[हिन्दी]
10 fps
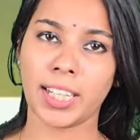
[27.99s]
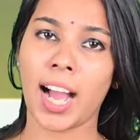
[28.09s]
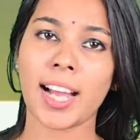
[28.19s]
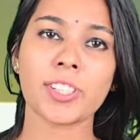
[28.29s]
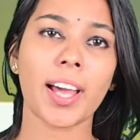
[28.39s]

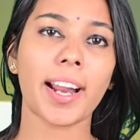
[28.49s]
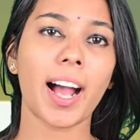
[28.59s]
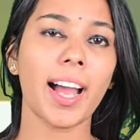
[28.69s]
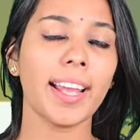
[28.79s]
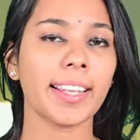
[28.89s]
कहा जा
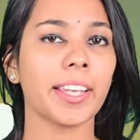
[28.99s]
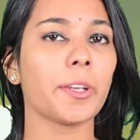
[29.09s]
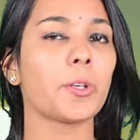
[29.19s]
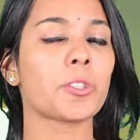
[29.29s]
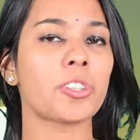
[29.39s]
रहा है कि
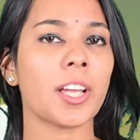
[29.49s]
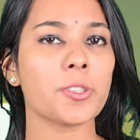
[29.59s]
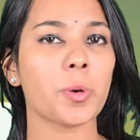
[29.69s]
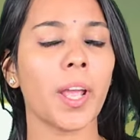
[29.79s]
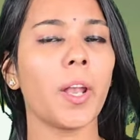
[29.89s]
ये योजना
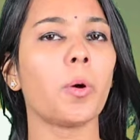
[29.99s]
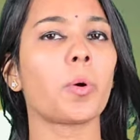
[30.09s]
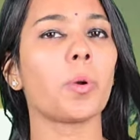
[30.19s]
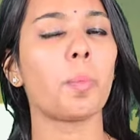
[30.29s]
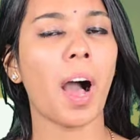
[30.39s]
जो है
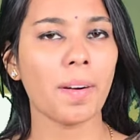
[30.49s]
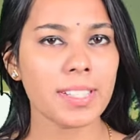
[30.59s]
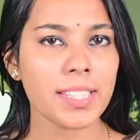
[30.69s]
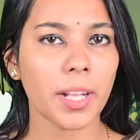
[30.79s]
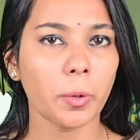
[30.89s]
लोक
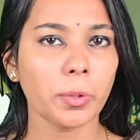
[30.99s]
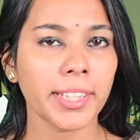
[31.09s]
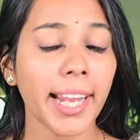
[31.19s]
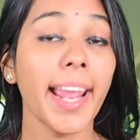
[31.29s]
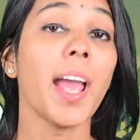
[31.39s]
लुभावन ज़रूर थी